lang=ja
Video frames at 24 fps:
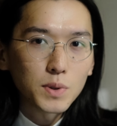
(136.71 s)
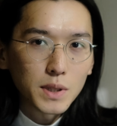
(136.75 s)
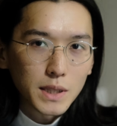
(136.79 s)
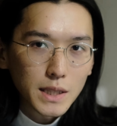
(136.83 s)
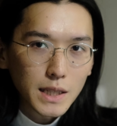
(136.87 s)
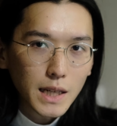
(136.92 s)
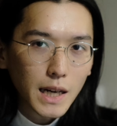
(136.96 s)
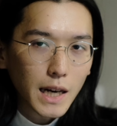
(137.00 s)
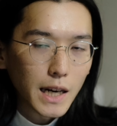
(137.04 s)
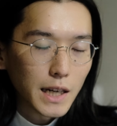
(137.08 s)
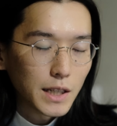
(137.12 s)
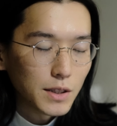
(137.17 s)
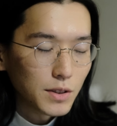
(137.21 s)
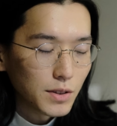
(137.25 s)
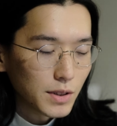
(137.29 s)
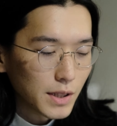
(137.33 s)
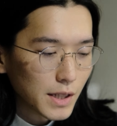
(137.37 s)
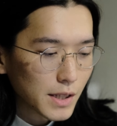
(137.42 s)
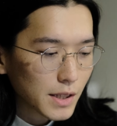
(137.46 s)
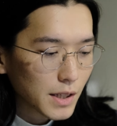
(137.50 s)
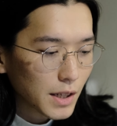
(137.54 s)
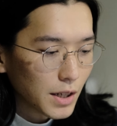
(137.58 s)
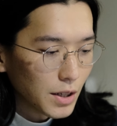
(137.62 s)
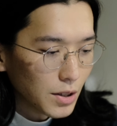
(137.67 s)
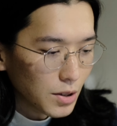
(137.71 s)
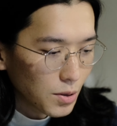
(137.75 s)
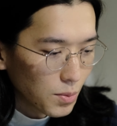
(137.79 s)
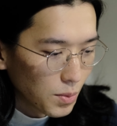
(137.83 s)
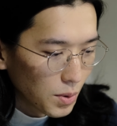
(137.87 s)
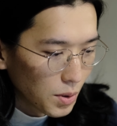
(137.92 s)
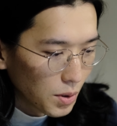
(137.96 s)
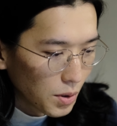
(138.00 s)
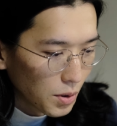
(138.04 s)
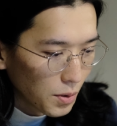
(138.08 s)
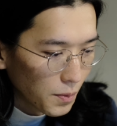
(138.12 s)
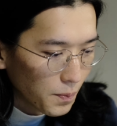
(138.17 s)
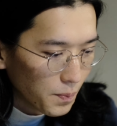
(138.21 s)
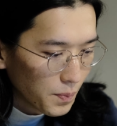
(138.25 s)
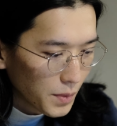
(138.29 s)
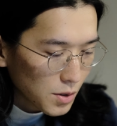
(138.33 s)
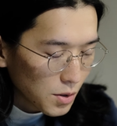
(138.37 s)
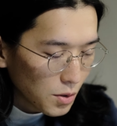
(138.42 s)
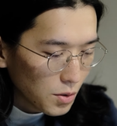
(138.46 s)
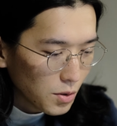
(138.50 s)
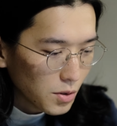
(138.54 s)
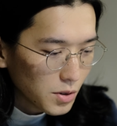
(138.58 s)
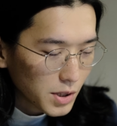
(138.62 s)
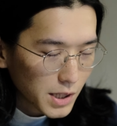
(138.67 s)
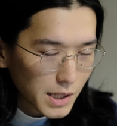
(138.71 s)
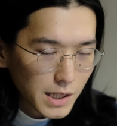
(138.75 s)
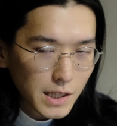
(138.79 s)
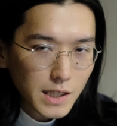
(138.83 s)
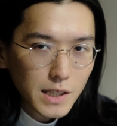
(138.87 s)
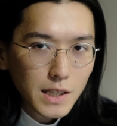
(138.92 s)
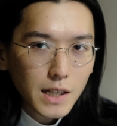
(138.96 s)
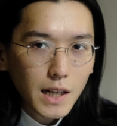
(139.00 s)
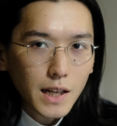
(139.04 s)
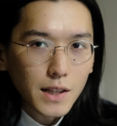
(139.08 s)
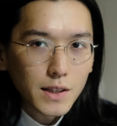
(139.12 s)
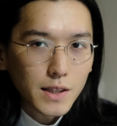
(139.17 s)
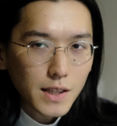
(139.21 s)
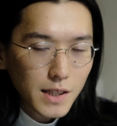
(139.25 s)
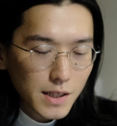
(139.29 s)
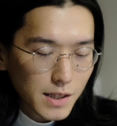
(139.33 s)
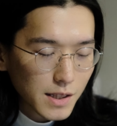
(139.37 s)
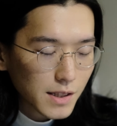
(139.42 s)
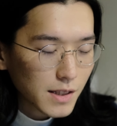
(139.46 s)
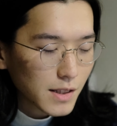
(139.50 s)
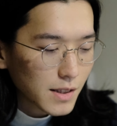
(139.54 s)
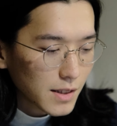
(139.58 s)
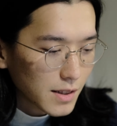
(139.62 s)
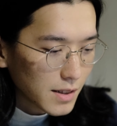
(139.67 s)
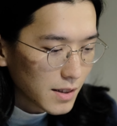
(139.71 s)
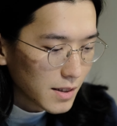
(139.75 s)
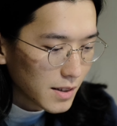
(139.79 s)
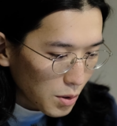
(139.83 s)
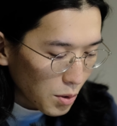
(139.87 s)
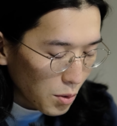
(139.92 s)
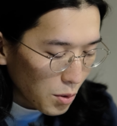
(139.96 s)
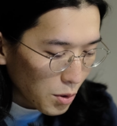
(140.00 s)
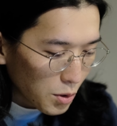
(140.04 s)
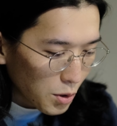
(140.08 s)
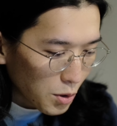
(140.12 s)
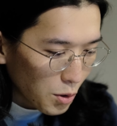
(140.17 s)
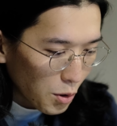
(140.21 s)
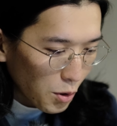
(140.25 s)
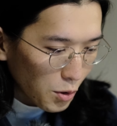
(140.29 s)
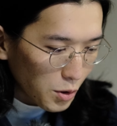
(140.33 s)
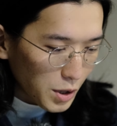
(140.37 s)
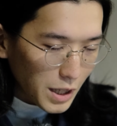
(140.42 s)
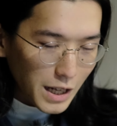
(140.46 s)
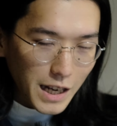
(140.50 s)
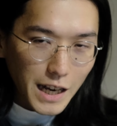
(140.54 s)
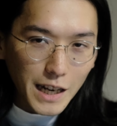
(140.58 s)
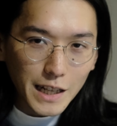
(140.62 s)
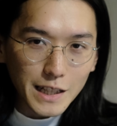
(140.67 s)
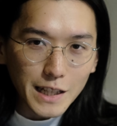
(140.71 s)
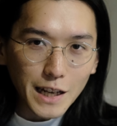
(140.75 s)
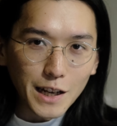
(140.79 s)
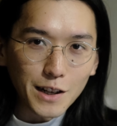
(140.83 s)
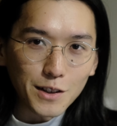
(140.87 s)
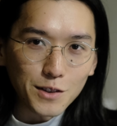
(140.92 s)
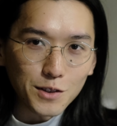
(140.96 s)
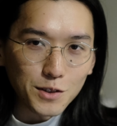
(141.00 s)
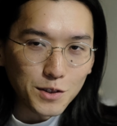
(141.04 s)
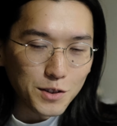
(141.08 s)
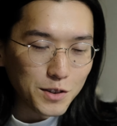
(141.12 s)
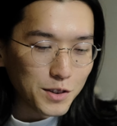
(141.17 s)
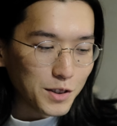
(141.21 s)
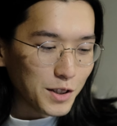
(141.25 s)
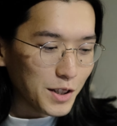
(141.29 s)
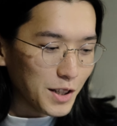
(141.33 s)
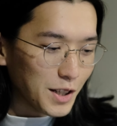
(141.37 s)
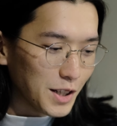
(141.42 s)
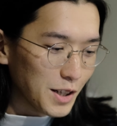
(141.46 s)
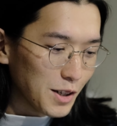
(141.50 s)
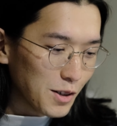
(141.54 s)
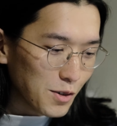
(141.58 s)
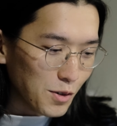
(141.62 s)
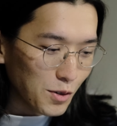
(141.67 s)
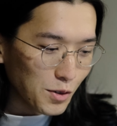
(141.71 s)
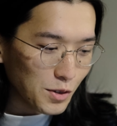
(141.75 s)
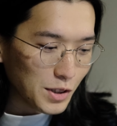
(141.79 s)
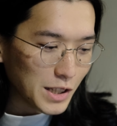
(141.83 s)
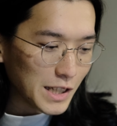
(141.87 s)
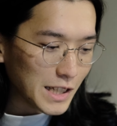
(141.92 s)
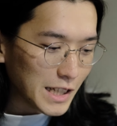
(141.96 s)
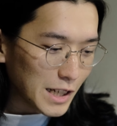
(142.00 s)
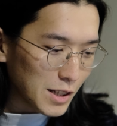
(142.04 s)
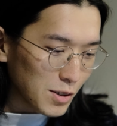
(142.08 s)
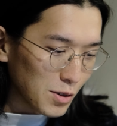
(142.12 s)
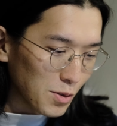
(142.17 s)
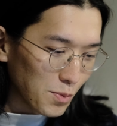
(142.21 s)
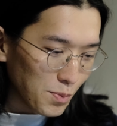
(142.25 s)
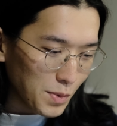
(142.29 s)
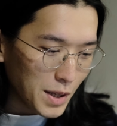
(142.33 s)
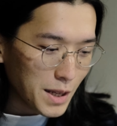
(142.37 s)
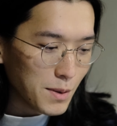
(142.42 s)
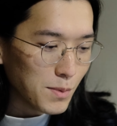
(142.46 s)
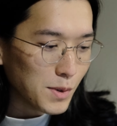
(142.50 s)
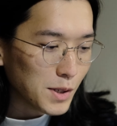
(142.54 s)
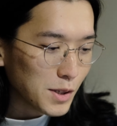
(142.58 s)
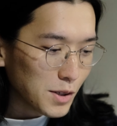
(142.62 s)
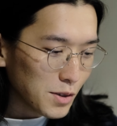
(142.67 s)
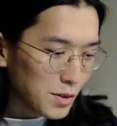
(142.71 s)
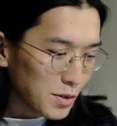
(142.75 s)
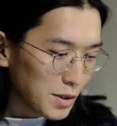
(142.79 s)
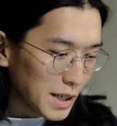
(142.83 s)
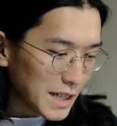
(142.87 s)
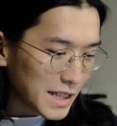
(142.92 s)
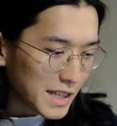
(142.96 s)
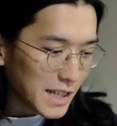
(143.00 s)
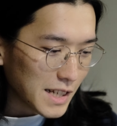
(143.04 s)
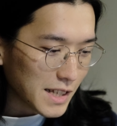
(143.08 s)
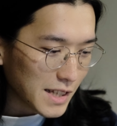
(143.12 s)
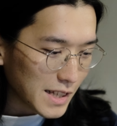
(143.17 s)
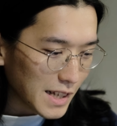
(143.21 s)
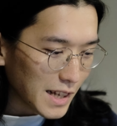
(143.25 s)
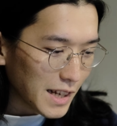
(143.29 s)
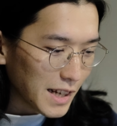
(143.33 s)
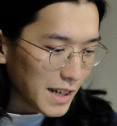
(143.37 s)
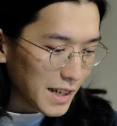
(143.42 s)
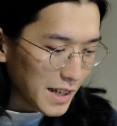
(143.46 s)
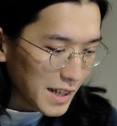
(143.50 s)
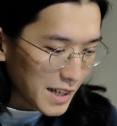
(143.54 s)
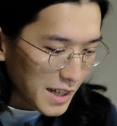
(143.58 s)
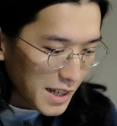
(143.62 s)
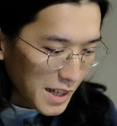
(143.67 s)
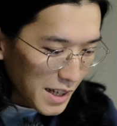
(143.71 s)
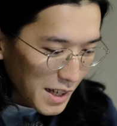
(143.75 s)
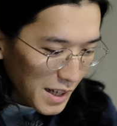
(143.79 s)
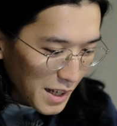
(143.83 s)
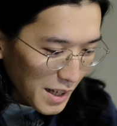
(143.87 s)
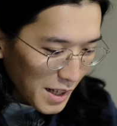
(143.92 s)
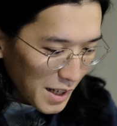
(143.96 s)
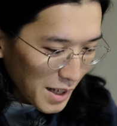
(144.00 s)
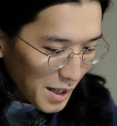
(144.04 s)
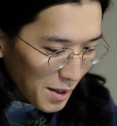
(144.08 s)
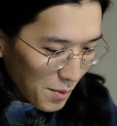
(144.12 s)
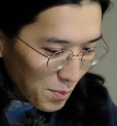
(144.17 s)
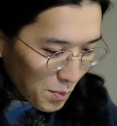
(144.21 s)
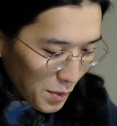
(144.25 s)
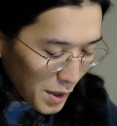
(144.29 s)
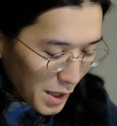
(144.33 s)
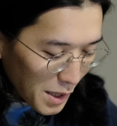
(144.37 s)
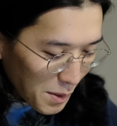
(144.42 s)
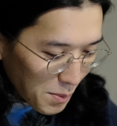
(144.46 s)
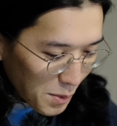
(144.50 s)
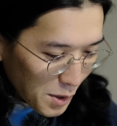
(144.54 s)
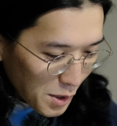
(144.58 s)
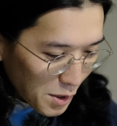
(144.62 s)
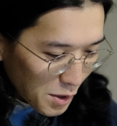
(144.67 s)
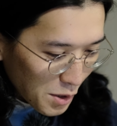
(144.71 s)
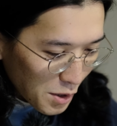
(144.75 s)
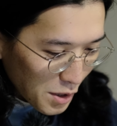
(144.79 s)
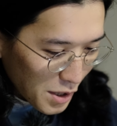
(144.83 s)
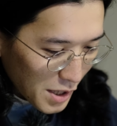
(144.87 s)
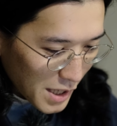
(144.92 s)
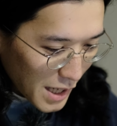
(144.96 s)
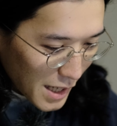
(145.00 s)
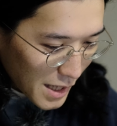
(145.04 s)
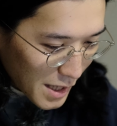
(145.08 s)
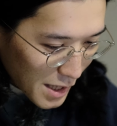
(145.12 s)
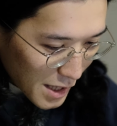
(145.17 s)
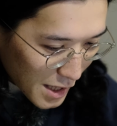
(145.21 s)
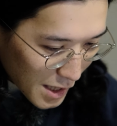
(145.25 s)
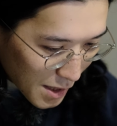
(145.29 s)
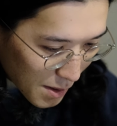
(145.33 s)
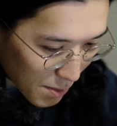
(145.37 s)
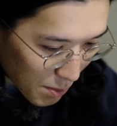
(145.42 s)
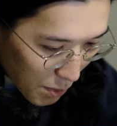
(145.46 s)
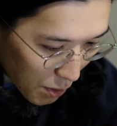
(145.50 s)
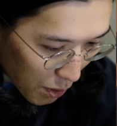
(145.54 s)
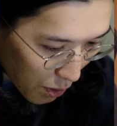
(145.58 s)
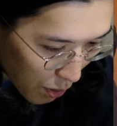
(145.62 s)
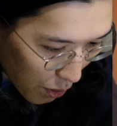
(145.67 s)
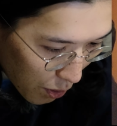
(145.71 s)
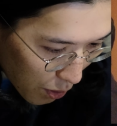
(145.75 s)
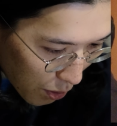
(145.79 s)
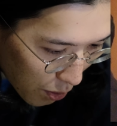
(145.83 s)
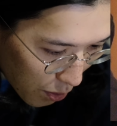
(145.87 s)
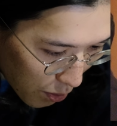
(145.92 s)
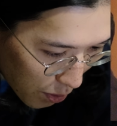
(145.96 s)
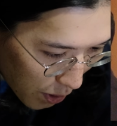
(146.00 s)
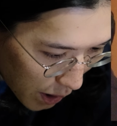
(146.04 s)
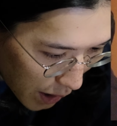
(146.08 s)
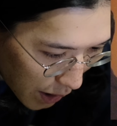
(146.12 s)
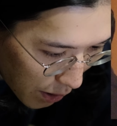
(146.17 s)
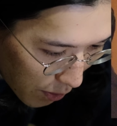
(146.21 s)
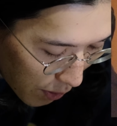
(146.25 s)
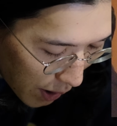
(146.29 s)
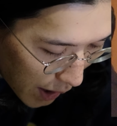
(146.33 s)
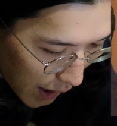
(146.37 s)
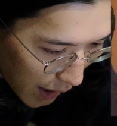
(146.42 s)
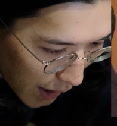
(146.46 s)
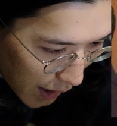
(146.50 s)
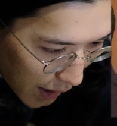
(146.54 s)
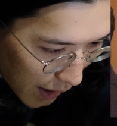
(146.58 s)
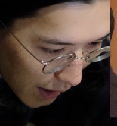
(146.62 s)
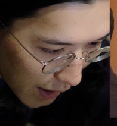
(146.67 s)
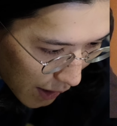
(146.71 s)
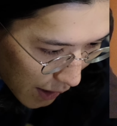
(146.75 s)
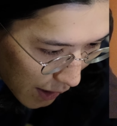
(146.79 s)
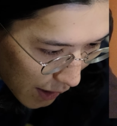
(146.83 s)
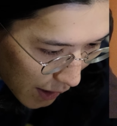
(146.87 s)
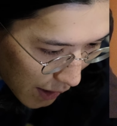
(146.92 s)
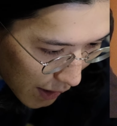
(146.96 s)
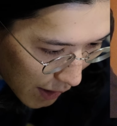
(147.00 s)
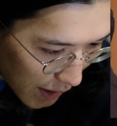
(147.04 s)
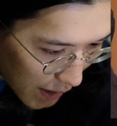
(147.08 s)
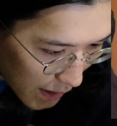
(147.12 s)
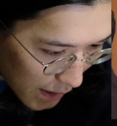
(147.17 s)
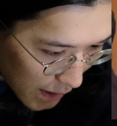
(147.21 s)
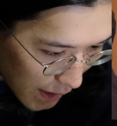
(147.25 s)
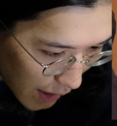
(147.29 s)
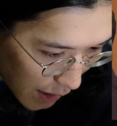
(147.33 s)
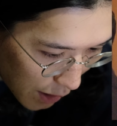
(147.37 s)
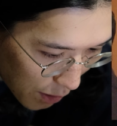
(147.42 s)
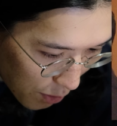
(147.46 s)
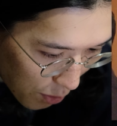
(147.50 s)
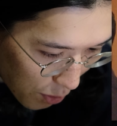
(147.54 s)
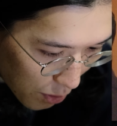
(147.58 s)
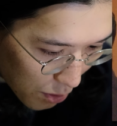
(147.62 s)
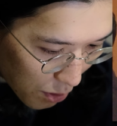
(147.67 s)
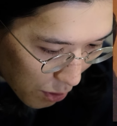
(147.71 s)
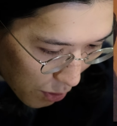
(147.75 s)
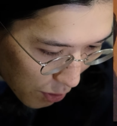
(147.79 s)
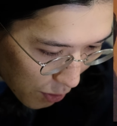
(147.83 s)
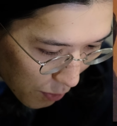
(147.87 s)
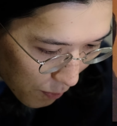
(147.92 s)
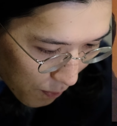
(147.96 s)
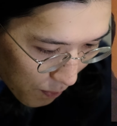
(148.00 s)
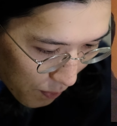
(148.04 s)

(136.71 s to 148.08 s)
部に入るんですけれども、その新刊です。東京って書いてある、この T シャツもビームスのやつですね。ビームス。シャツも、これは、先ほど